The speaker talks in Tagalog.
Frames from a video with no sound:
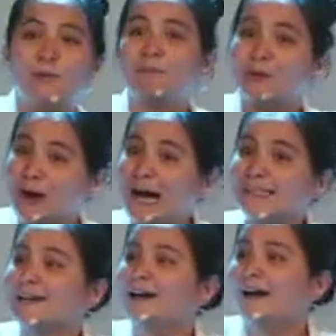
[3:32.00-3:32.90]
pero
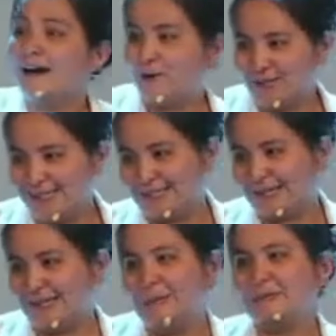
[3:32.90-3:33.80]
asa ka nga
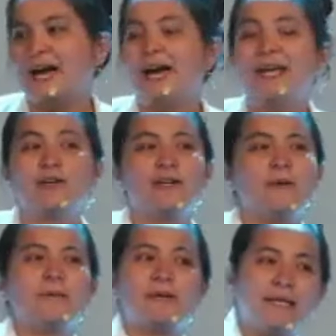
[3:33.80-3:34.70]
origin. Ana
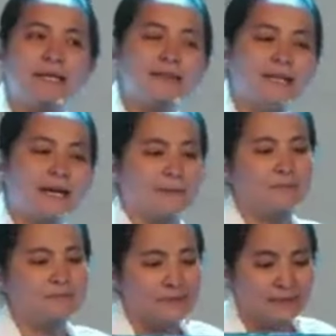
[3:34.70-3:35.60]
gina
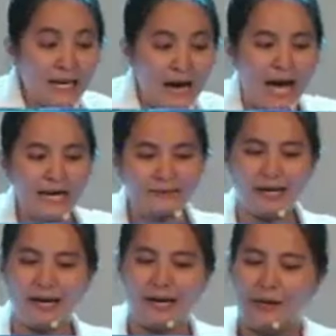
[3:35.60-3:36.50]
permanente, taga-asa
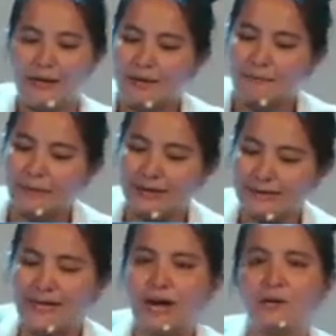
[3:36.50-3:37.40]
ka.
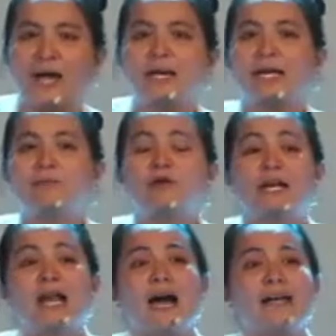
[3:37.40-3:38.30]
Praise God, gani imo
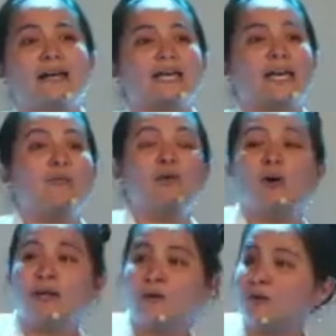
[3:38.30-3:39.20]
ilahan ang
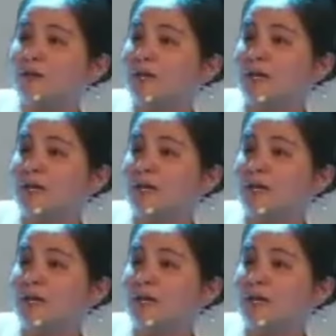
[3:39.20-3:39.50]
gihimuan og